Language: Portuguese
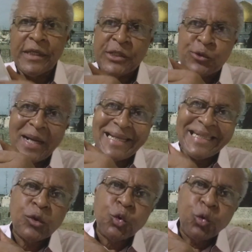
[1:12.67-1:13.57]
Isso
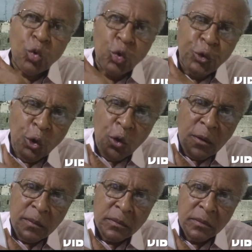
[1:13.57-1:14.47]
aqui
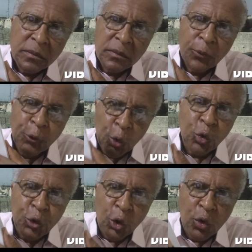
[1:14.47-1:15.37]
tudo,
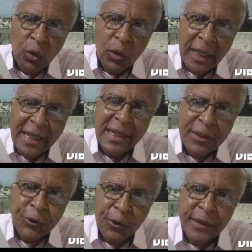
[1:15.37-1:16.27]
tudo
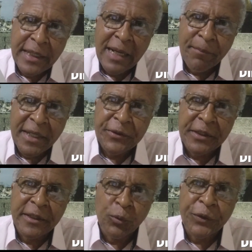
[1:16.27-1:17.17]

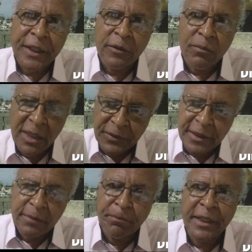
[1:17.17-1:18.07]
eletronicamente que eu tenho,
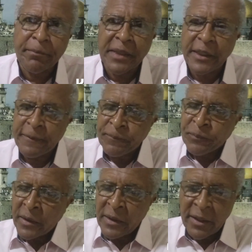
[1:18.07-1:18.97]
mandei imprimir,
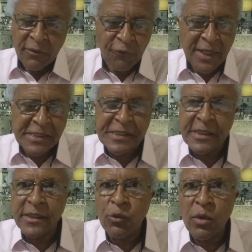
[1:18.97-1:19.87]
vai
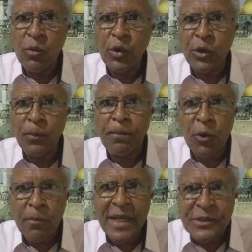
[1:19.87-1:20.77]
ser como eu
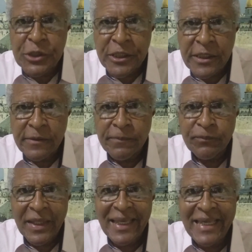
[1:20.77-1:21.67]
prometi,
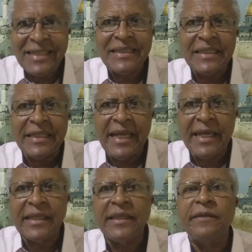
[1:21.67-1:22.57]

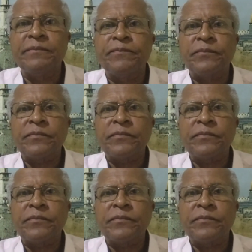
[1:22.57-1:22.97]
entregue